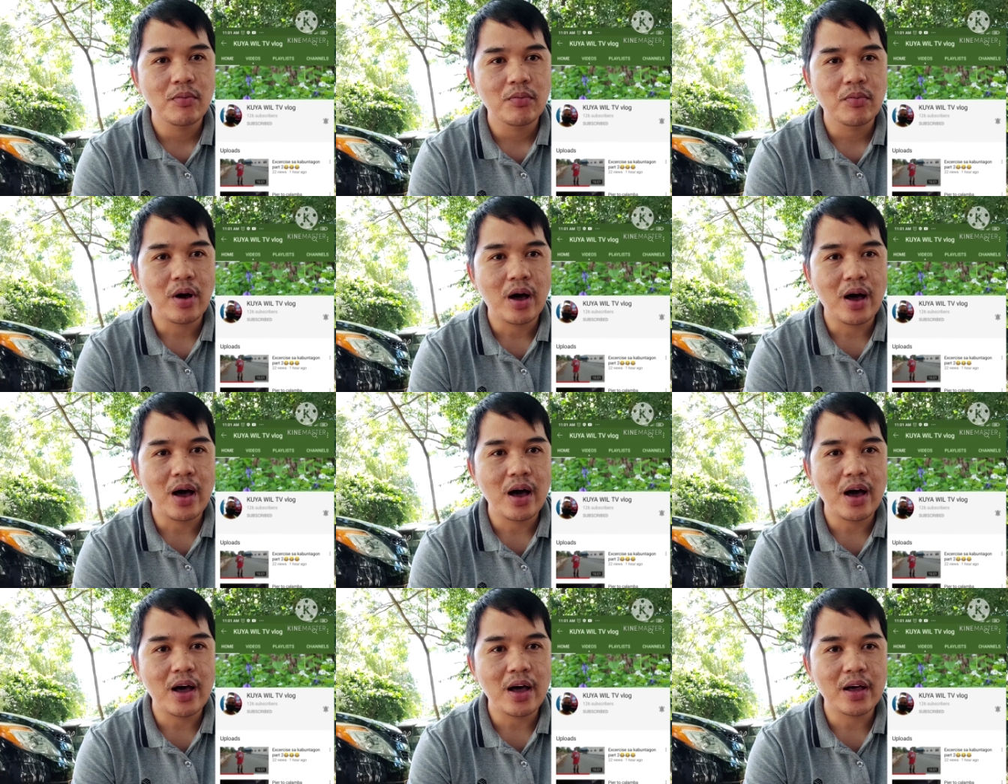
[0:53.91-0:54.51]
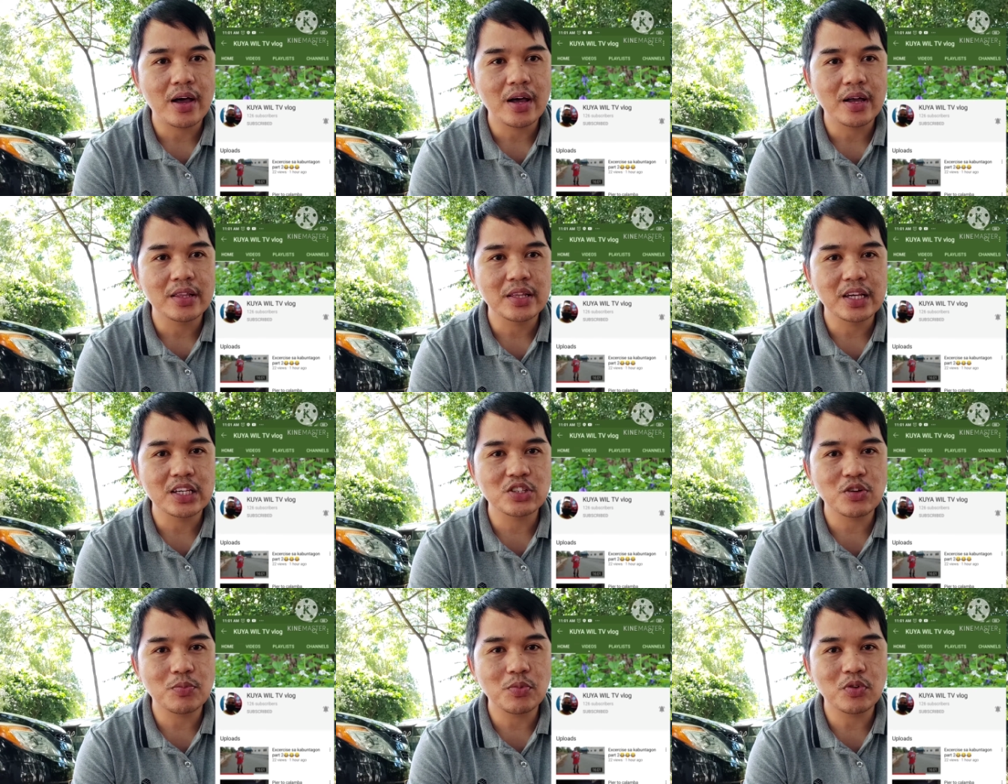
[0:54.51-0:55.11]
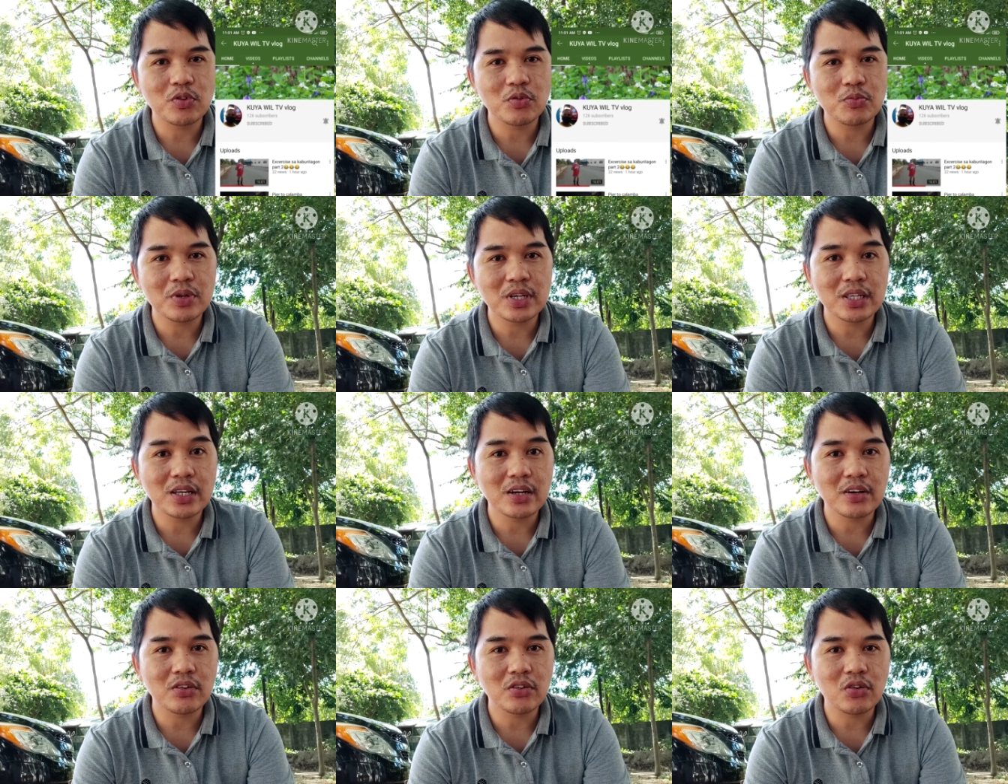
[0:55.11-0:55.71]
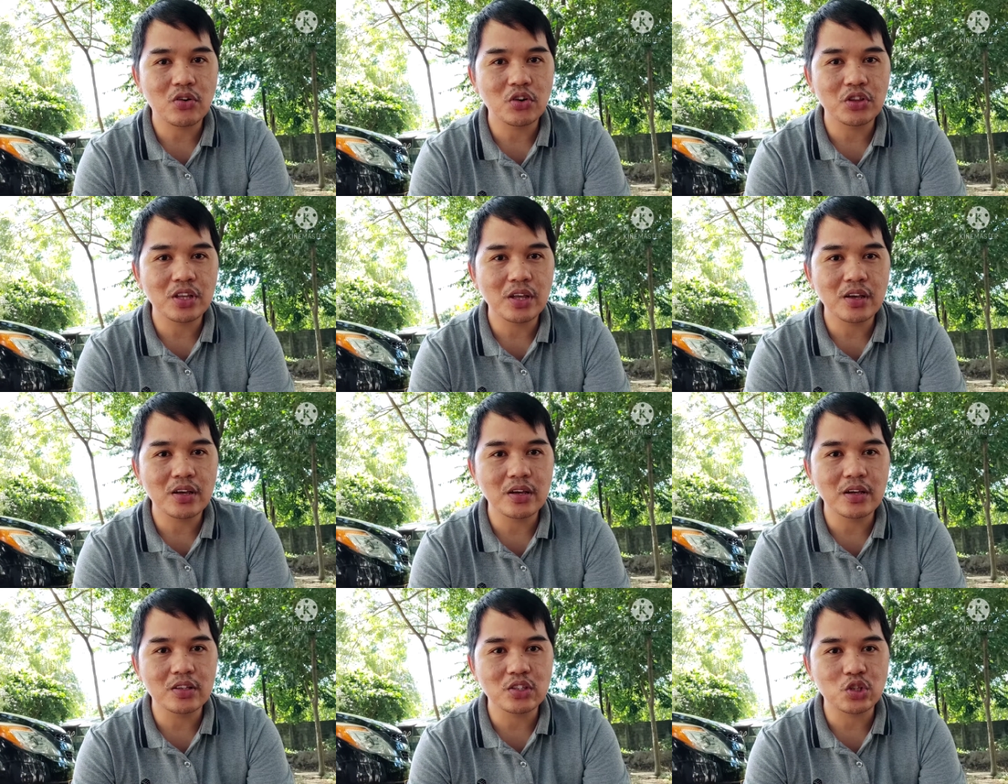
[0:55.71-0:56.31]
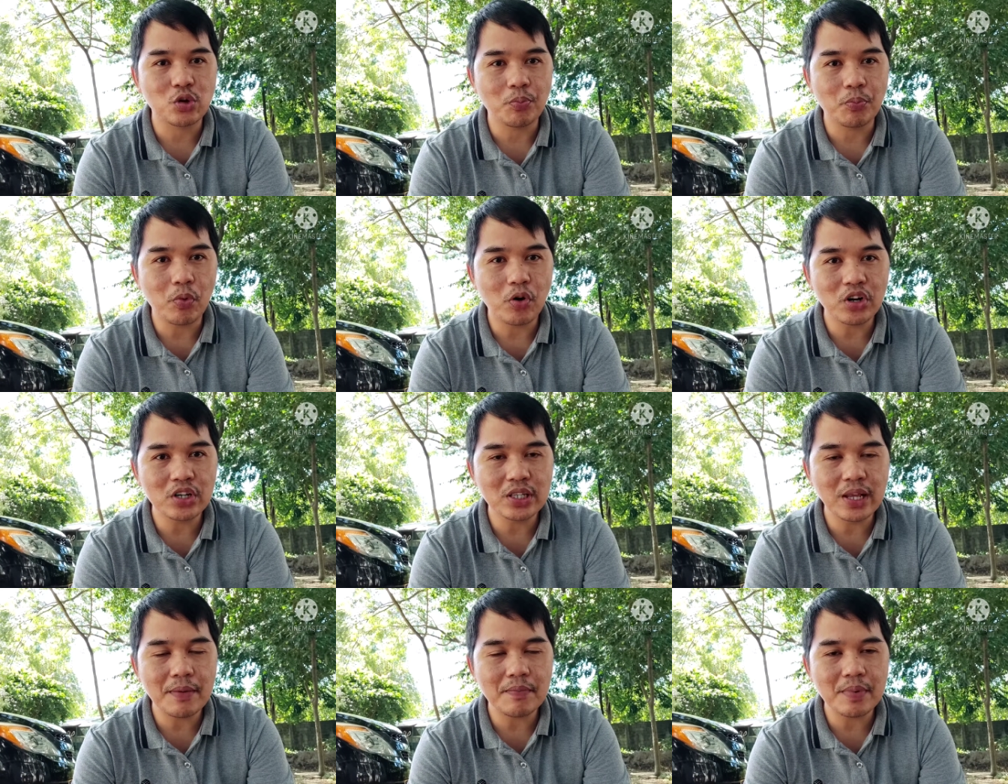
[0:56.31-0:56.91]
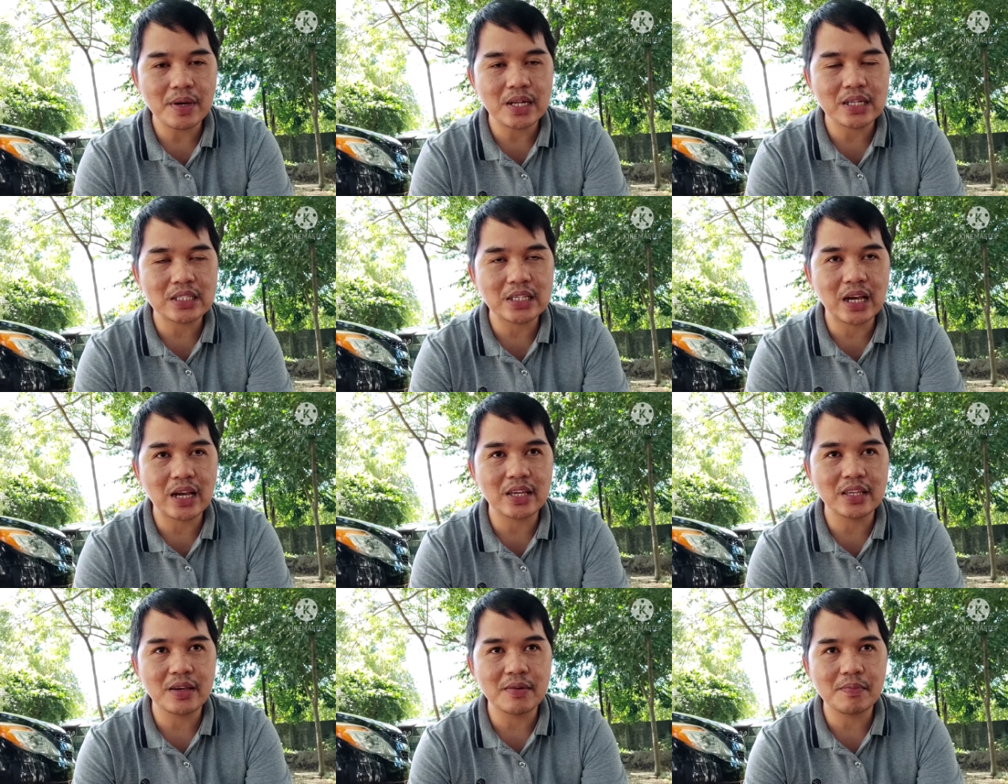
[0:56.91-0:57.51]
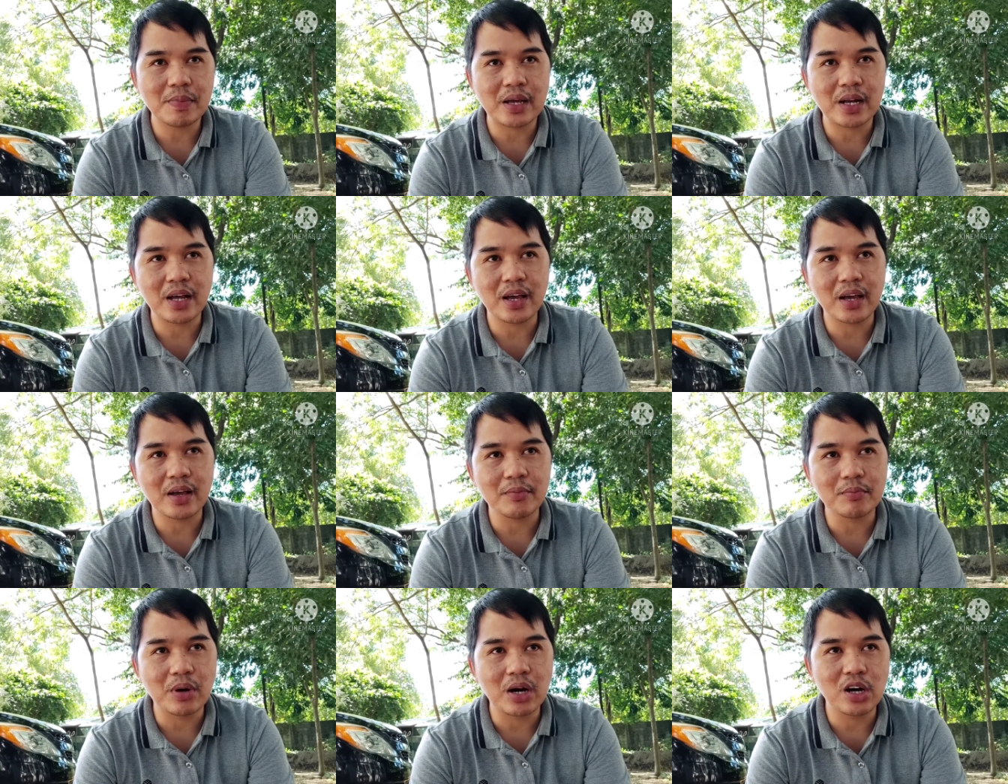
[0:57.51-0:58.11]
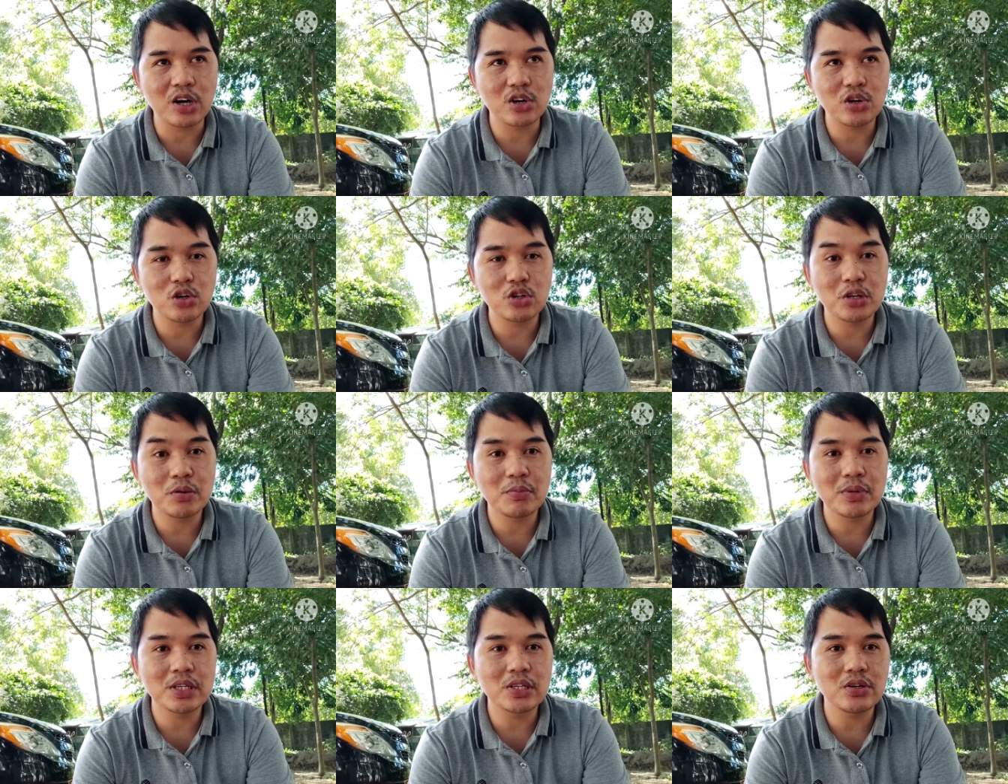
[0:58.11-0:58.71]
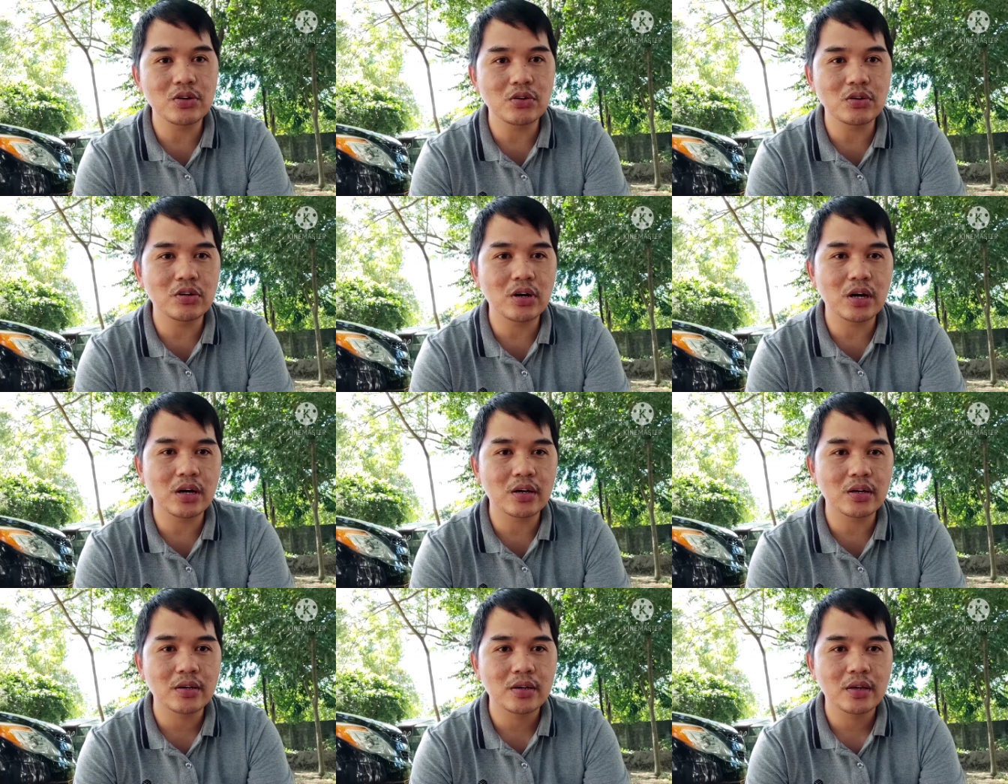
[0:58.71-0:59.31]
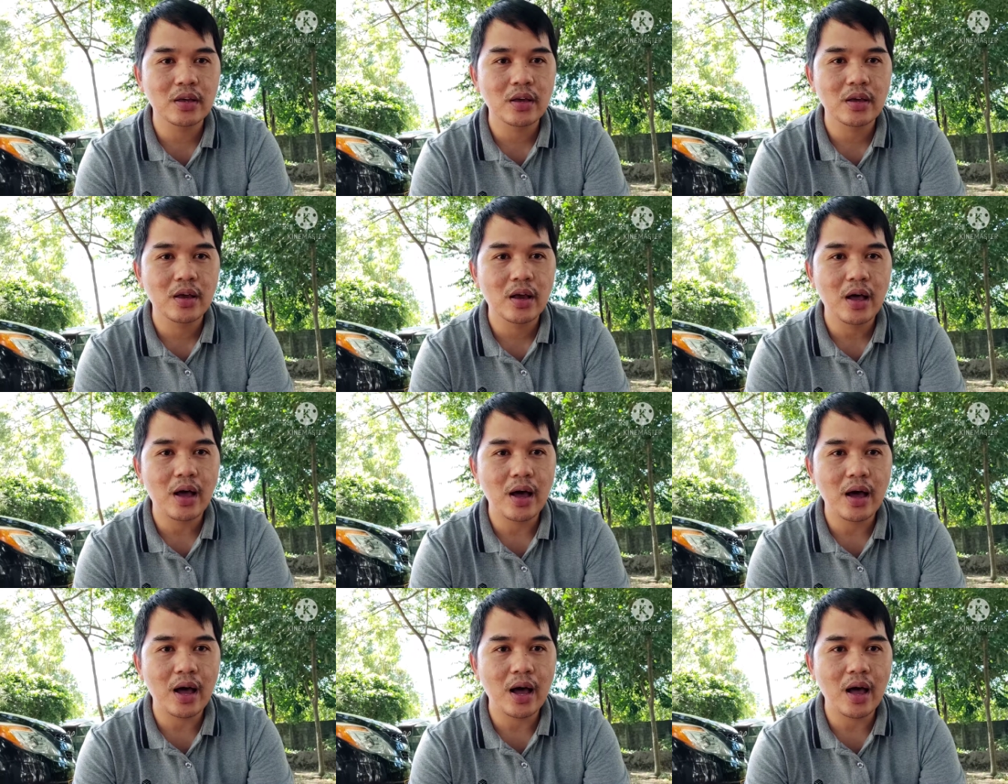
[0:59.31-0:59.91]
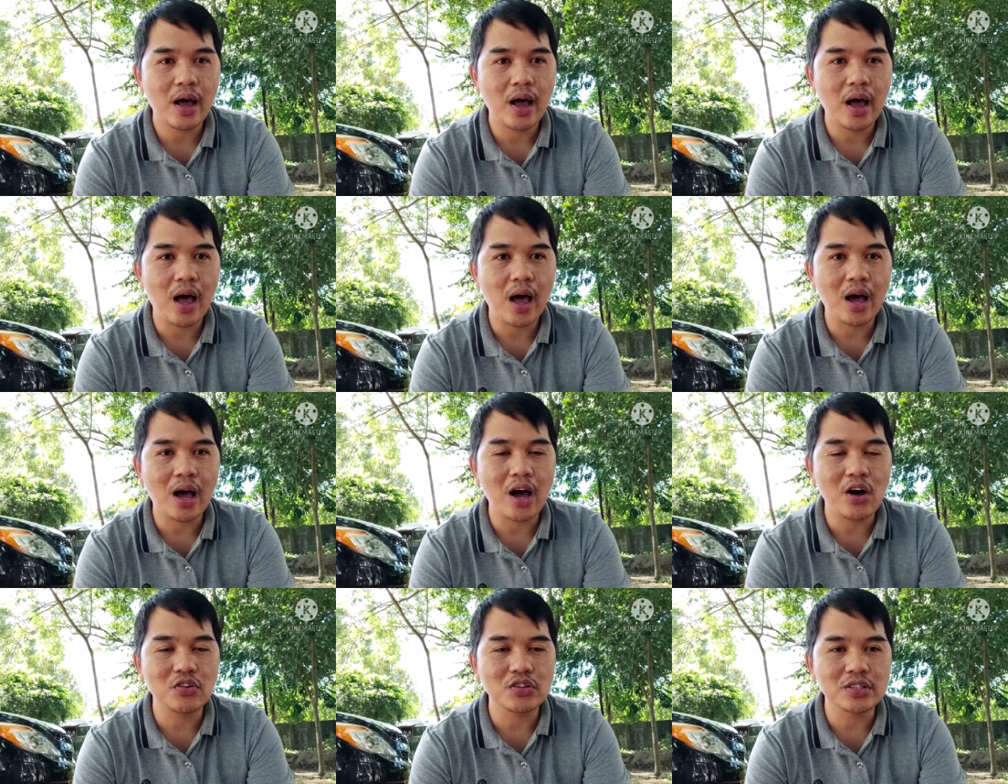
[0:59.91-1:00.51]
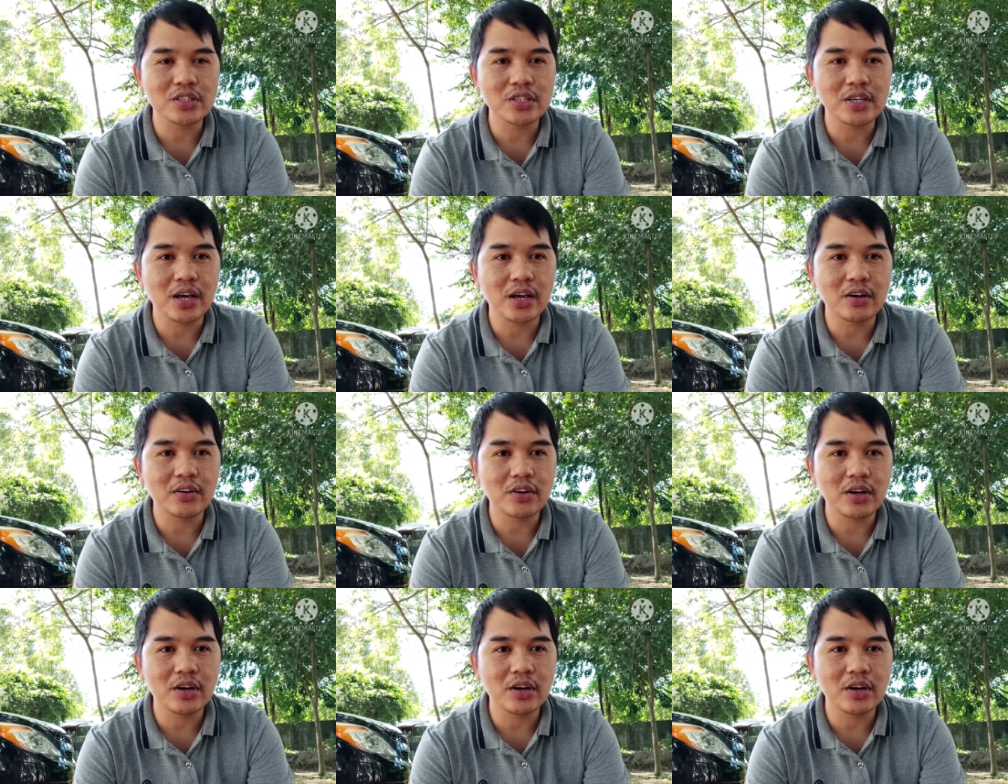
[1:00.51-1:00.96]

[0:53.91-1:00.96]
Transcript: Uh, nais ko pong humingi ng konting suporta para sa kanya para mag-grow naman yung uh, account niya.